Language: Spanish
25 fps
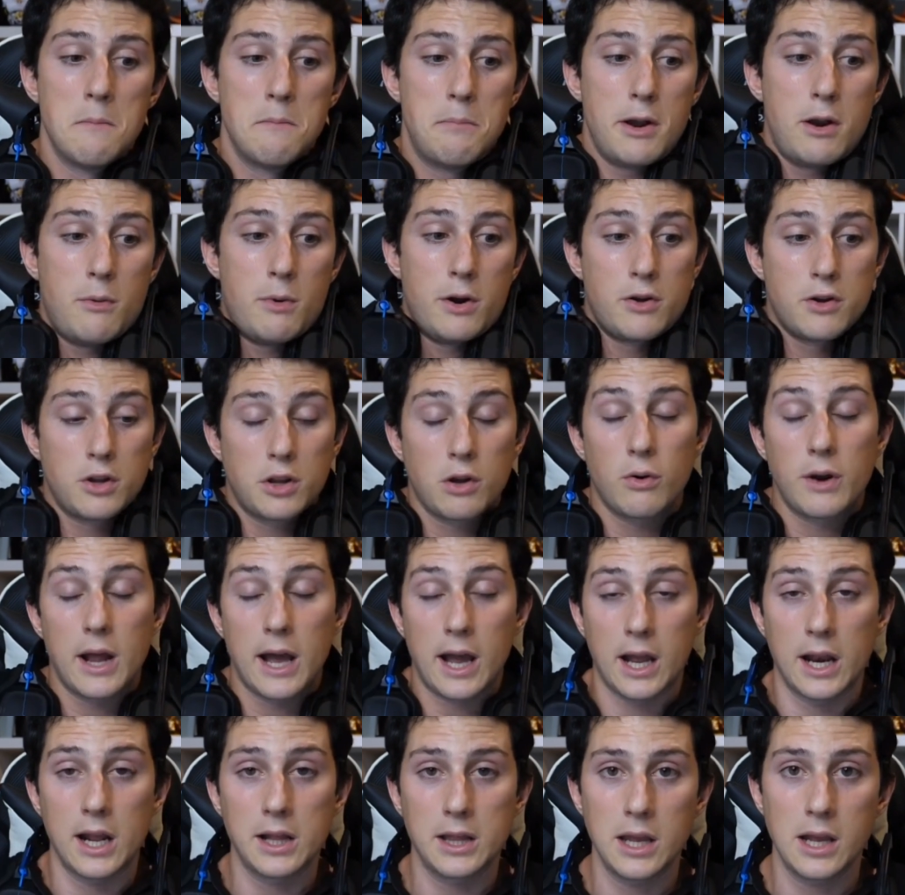Pero bueno, yo tengo
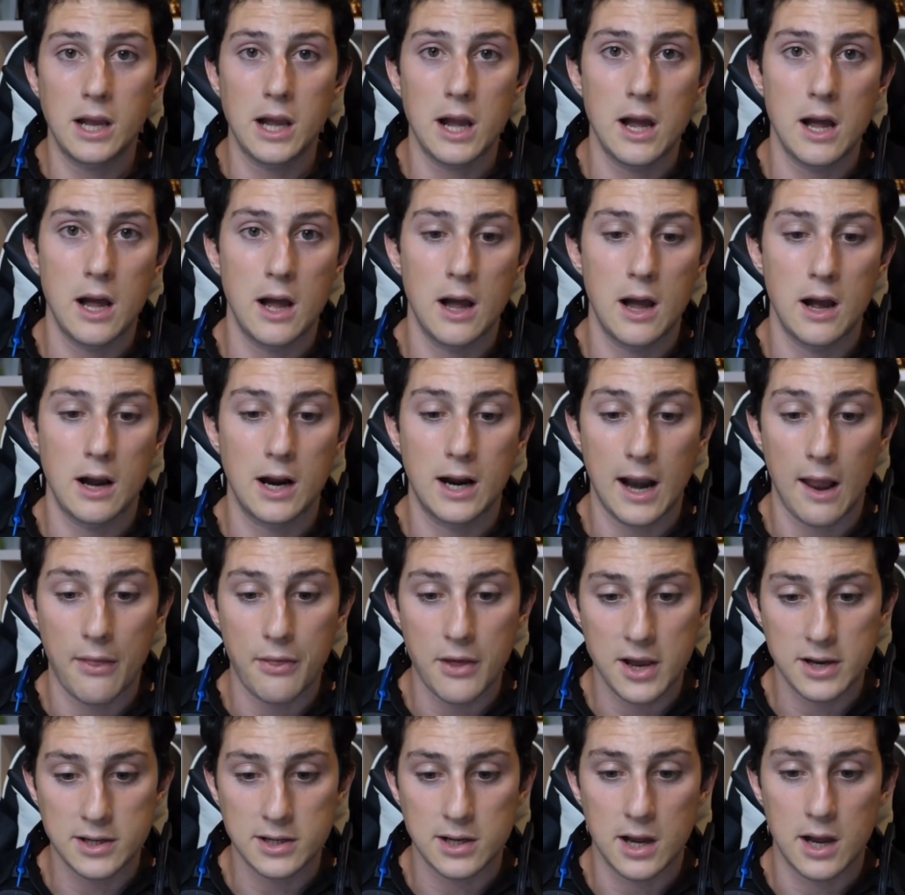una genética,
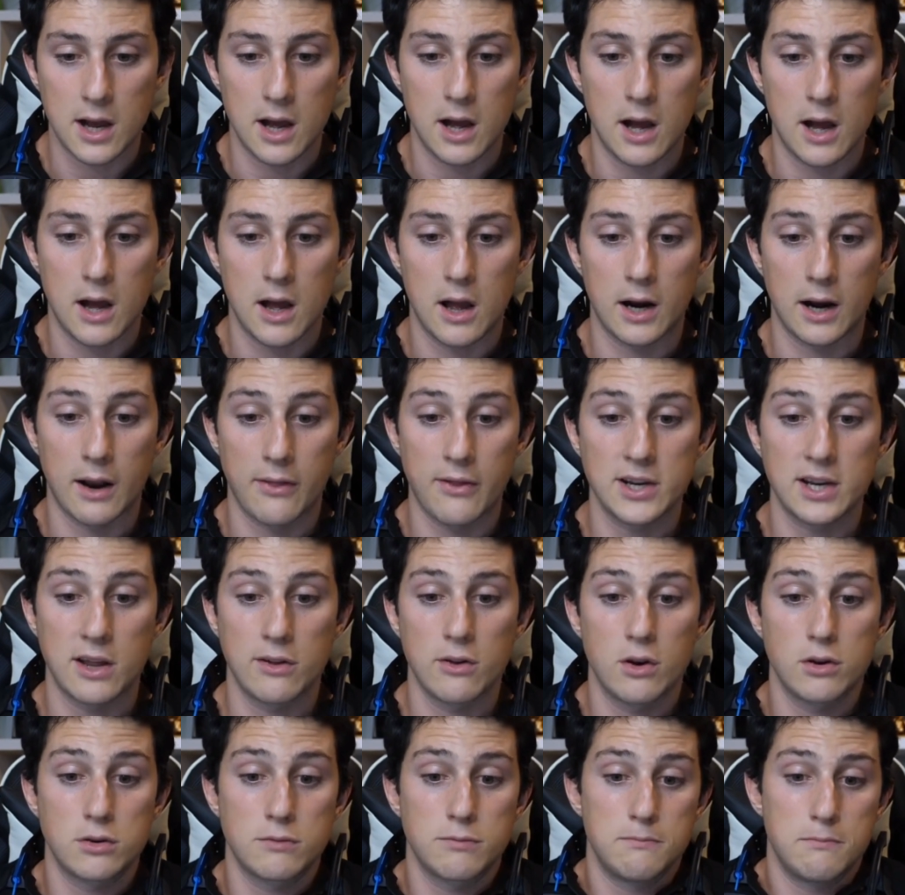gracias a, gracias a
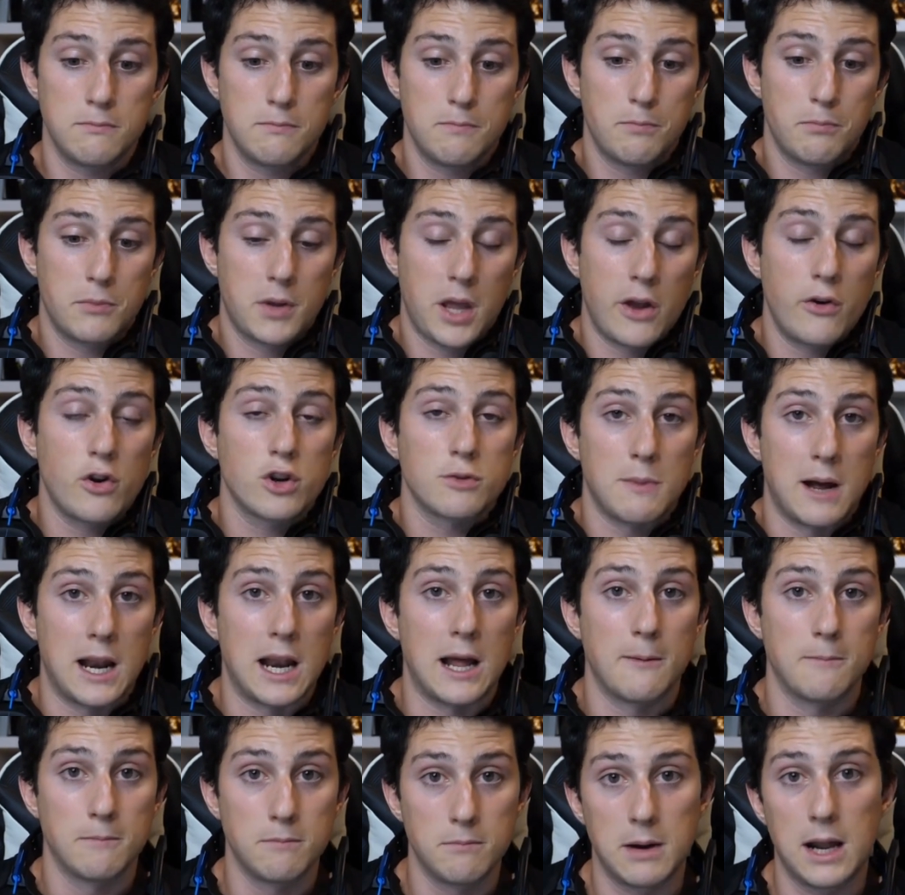Dios, que no es
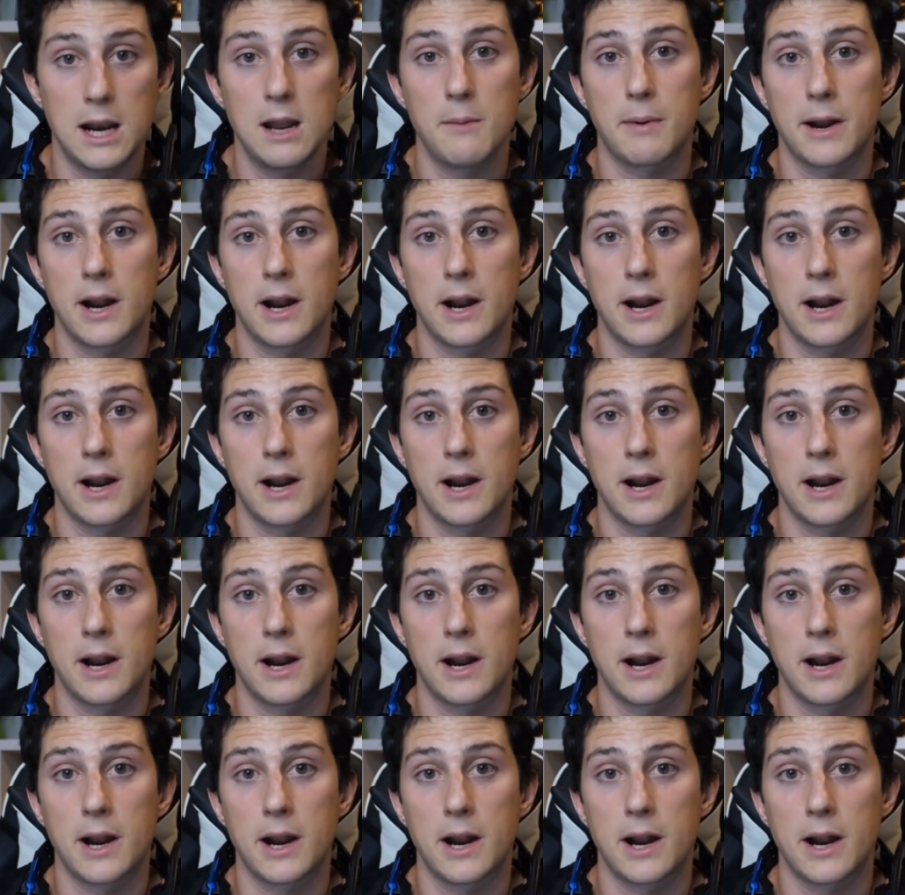mala, ¿vale?